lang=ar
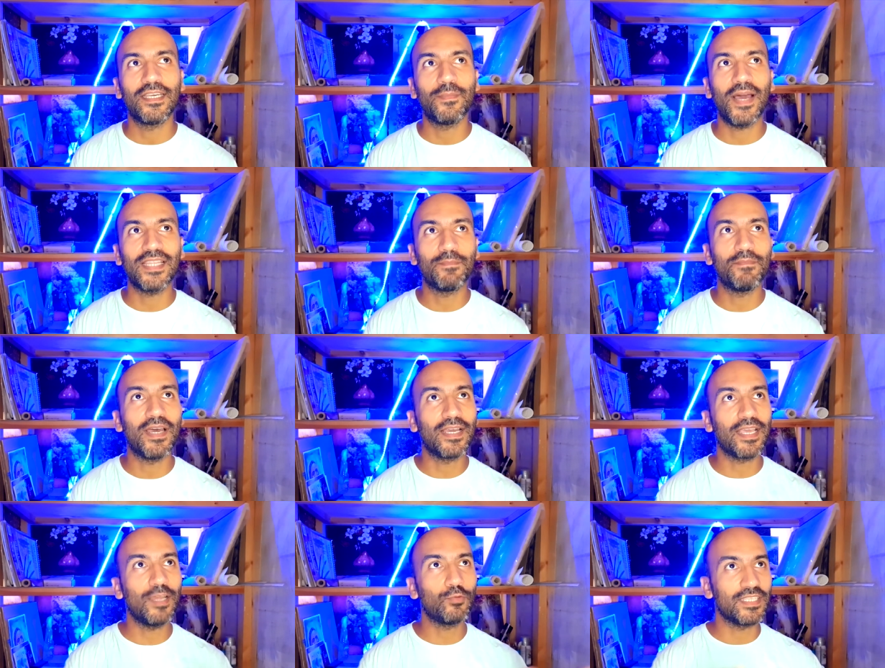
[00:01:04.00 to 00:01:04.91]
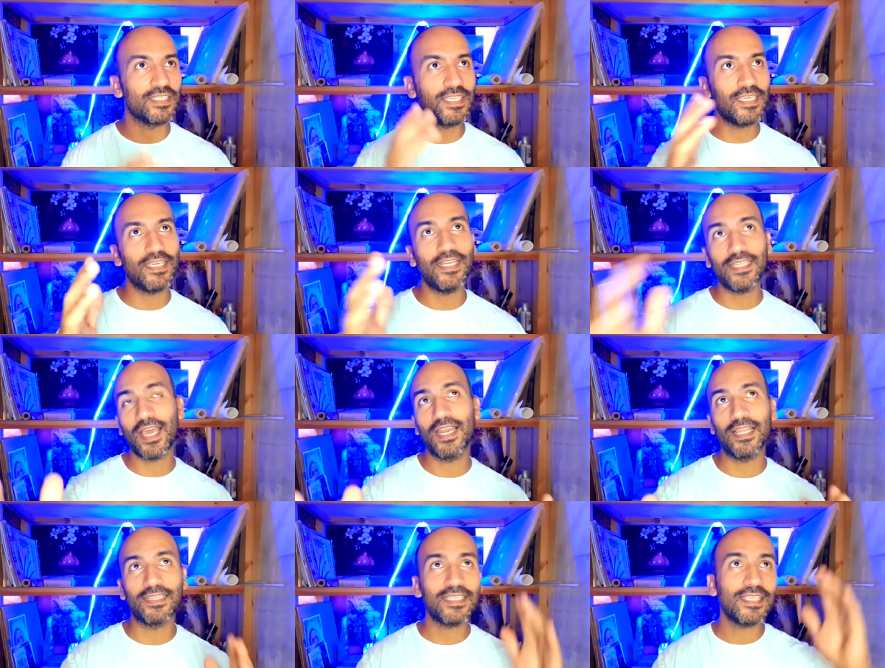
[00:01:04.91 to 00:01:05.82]
آه، بعد ما جاله تنسيق اللي دخل
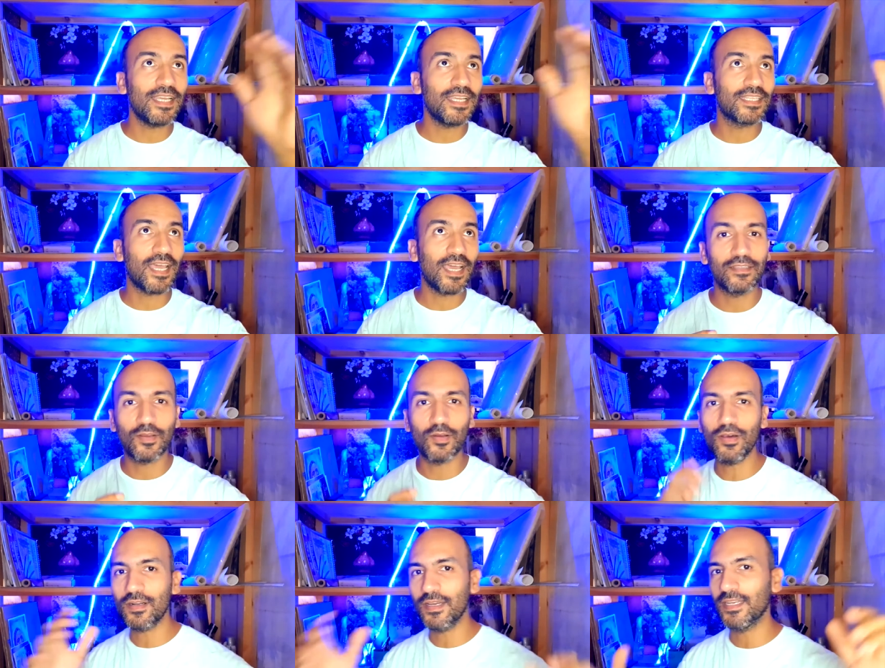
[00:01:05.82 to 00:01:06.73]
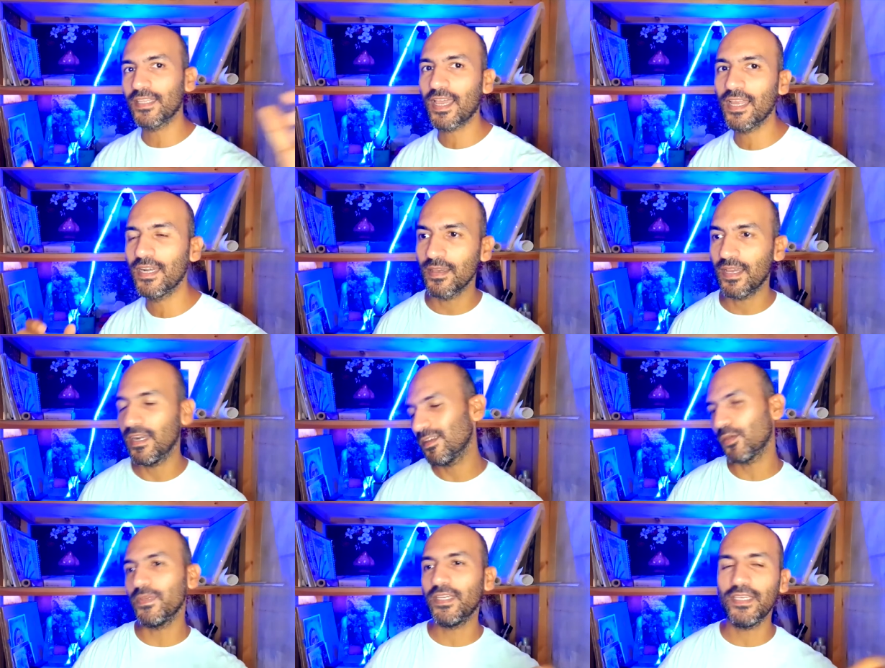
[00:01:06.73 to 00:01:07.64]
هندسه اللي دخل تجاره اللي دخل
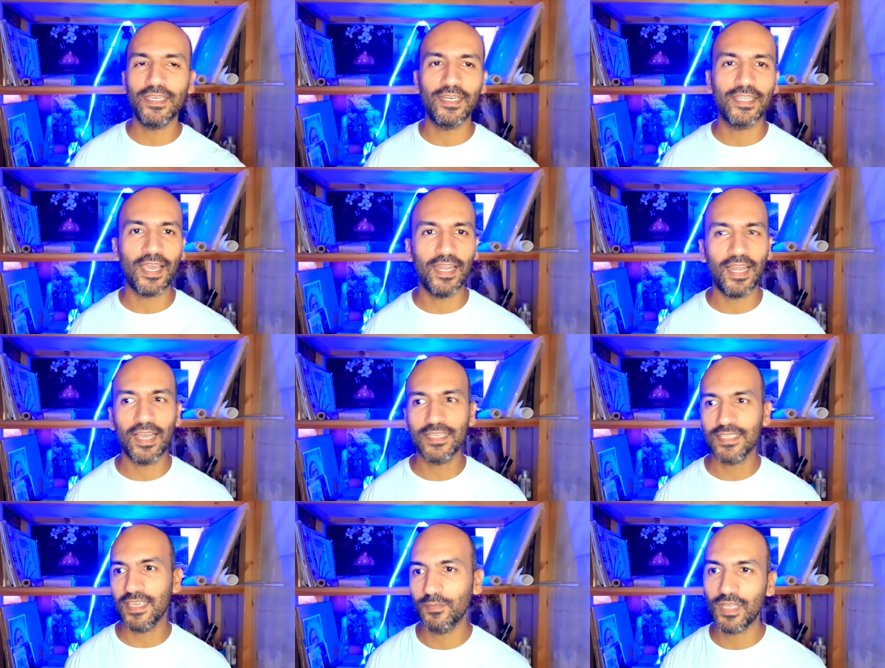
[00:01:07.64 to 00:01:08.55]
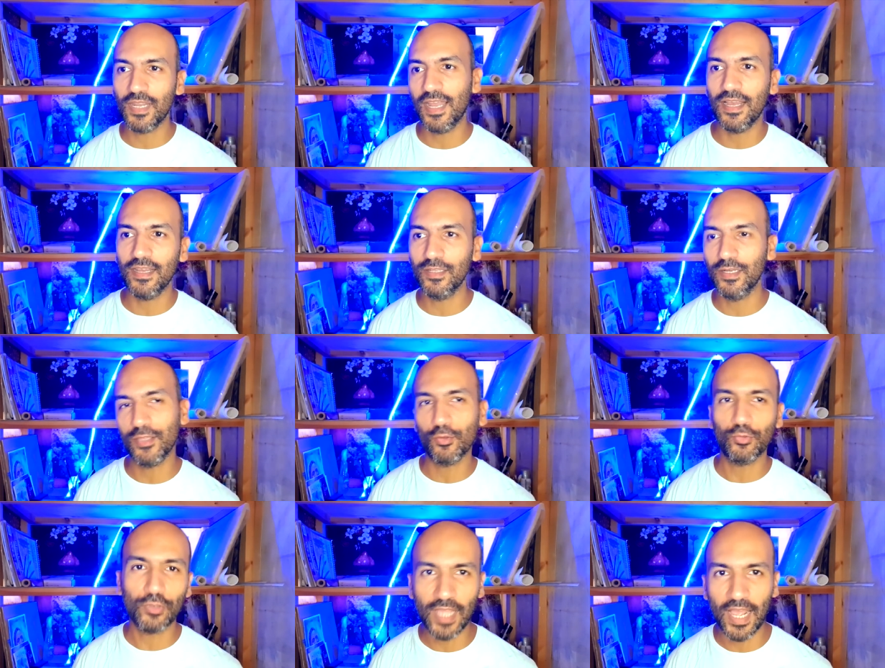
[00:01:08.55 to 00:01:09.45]
علاج طبيعي اللي دخل حاجه زي طلع اللي هي
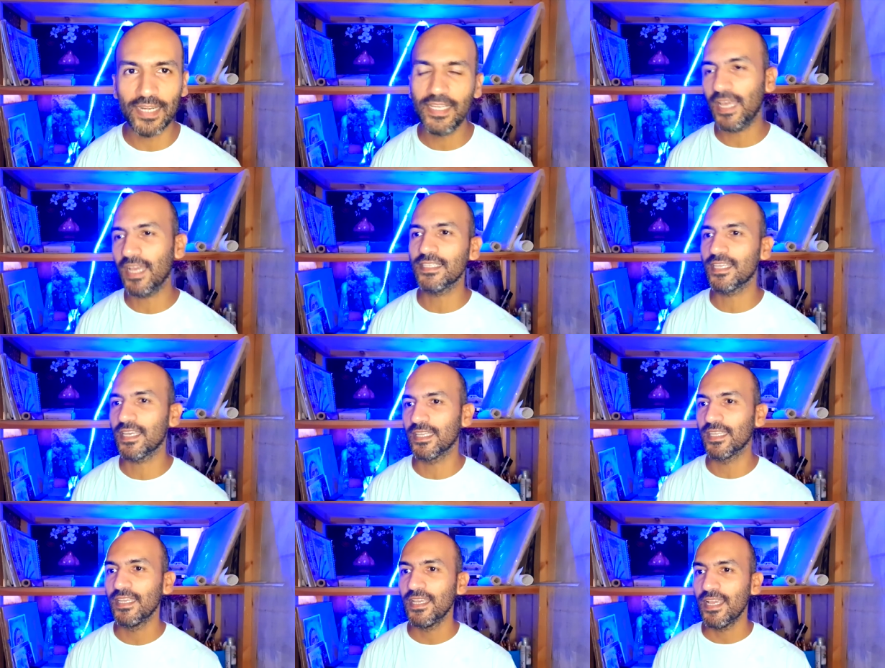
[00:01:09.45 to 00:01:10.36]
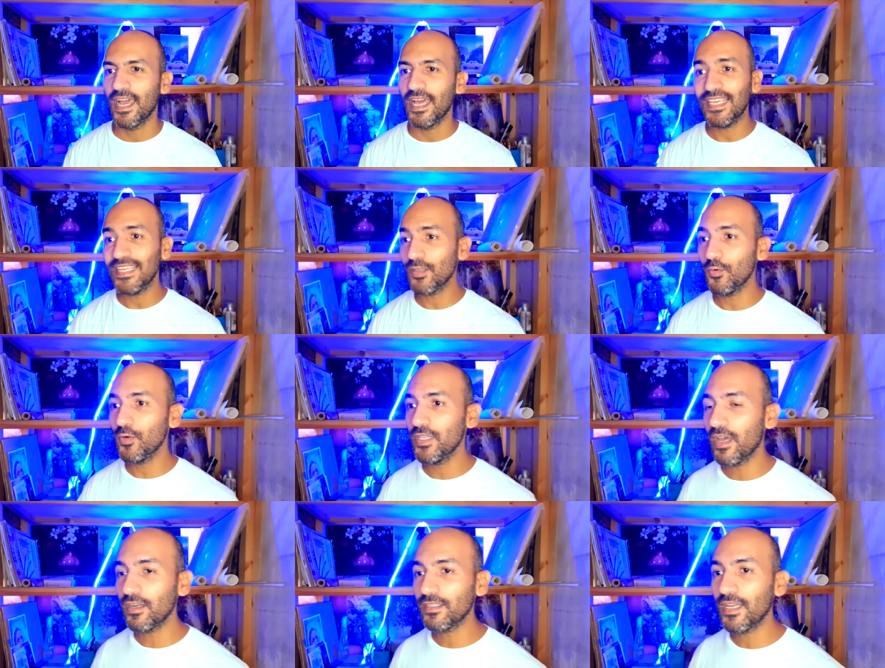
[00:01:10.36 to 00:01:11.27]
دكتور تحاليل حاجه زي كده انا عايز اقول
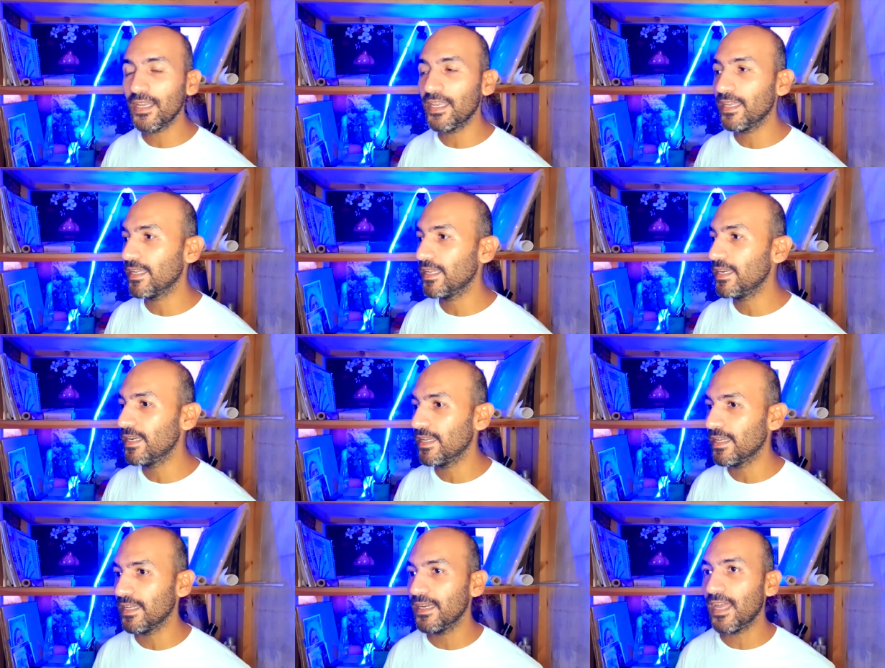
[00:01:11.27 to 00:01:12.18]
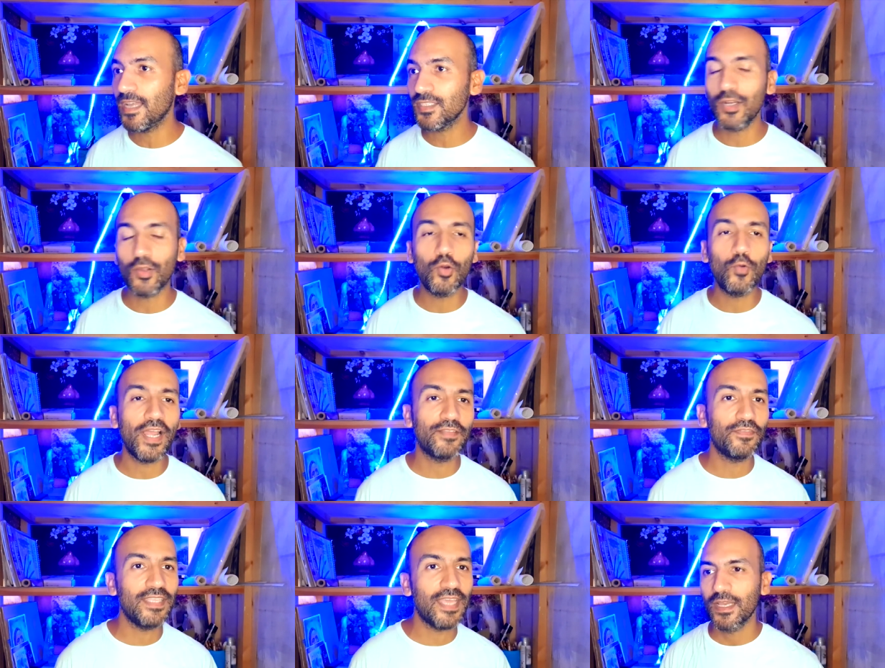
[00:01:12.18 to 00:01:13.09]
النهارده آه، ايه اللي, إيه اللي حصل لكل
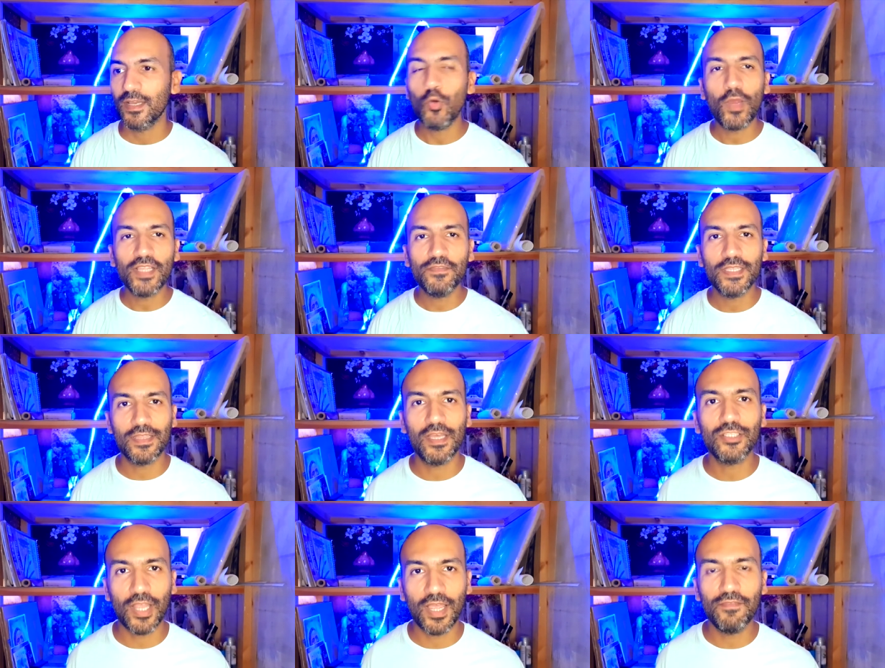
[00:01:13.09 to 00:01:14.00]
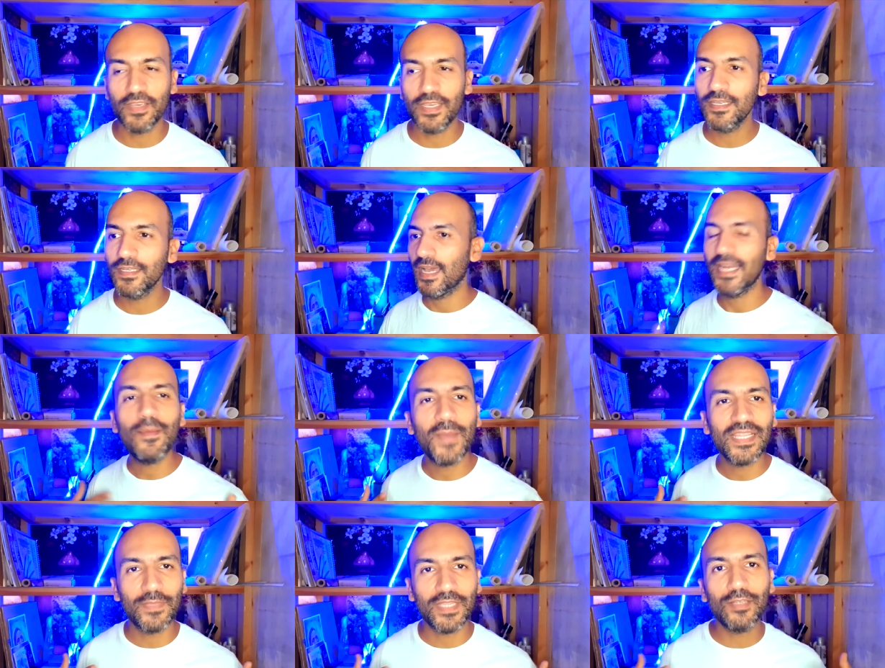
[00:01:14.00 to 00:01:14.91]
واحد فينا كل واحد فينا النهارده شغال في ايه انا
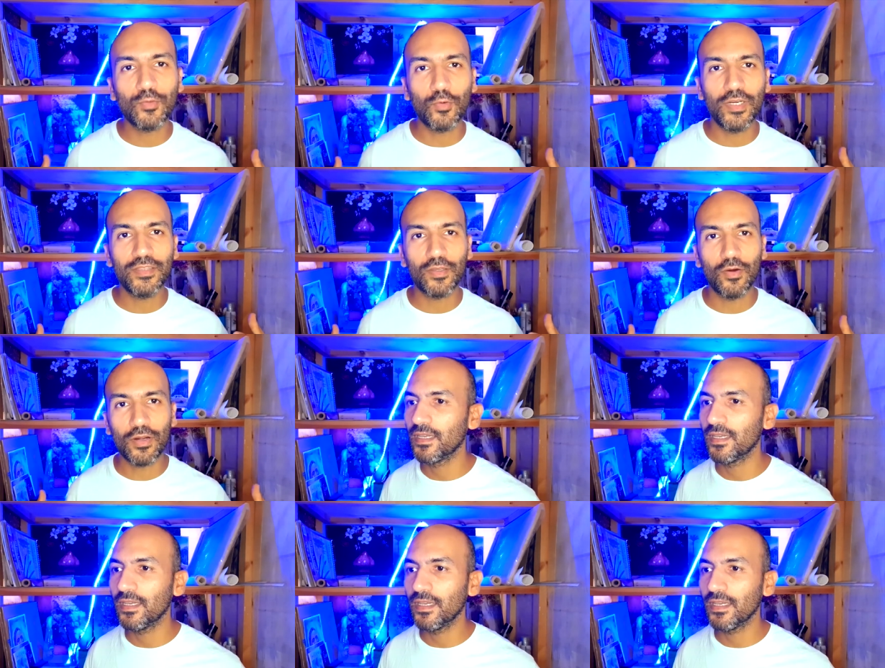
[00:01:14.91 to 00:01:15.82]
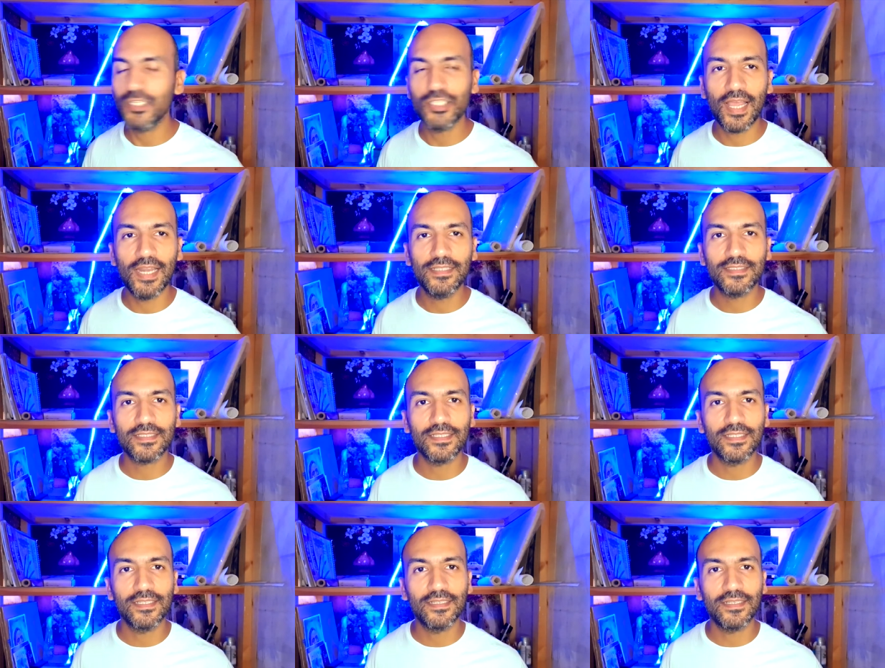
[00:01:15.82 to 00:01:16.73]
بعد ما دخلت كليه تجاره آه، اشتغلت
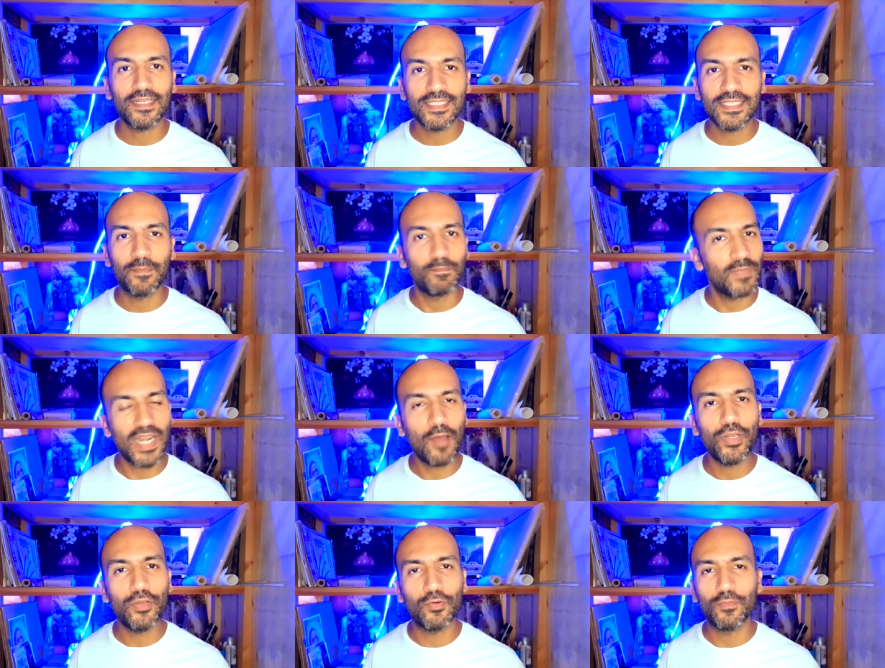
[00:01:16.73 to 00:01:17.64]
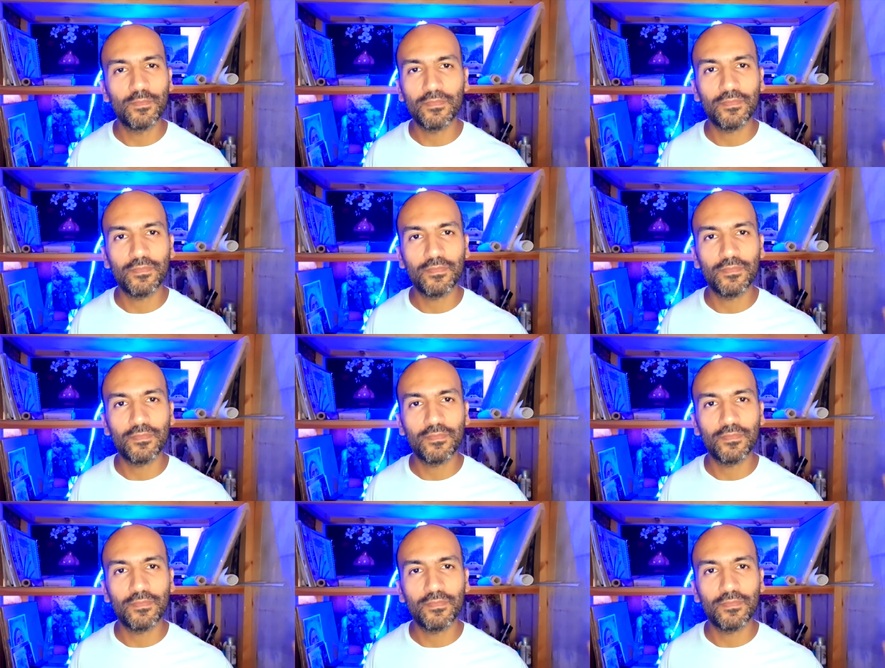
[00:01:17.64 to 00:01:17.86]
رسام من اول يوم